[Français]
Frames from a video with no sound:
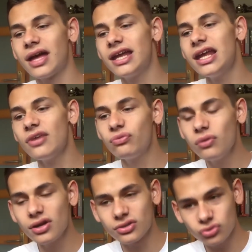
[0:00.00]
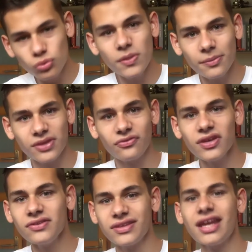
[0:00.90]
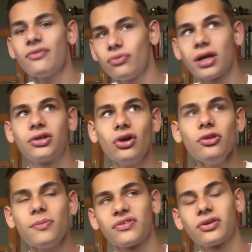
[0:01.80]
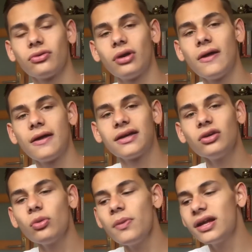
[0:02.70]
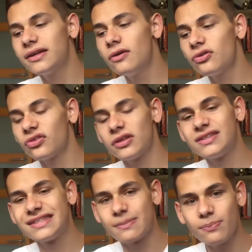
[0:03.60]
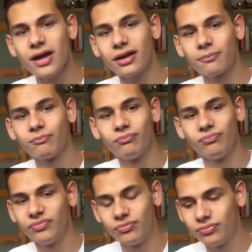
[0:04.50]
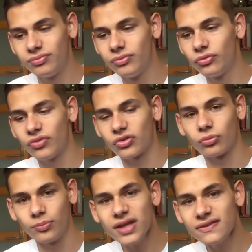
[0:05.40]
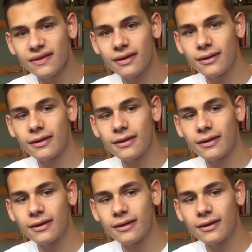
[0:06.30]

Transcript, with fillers: elle est à la fois super bien faite et à la fois conne parce que quelque part les gosses ils se séparent de façon bête.